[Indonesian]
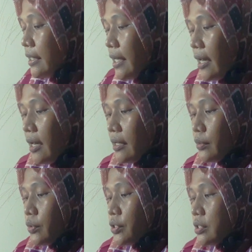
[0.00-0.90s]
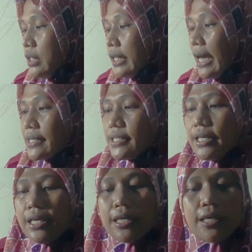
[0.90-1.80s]
ini harus
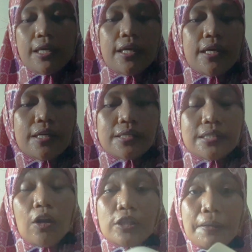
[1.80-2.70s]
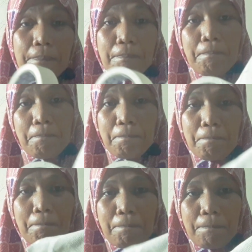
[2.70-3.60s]
dikasih selotip.
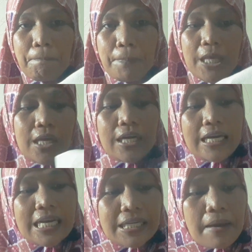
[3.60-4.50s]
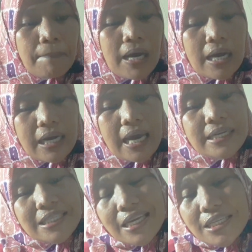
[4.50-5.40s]
Karena kenapa?
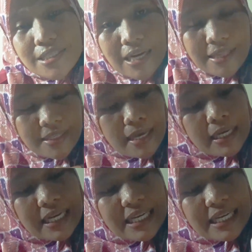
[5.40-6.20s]
Kainnya ini seratnya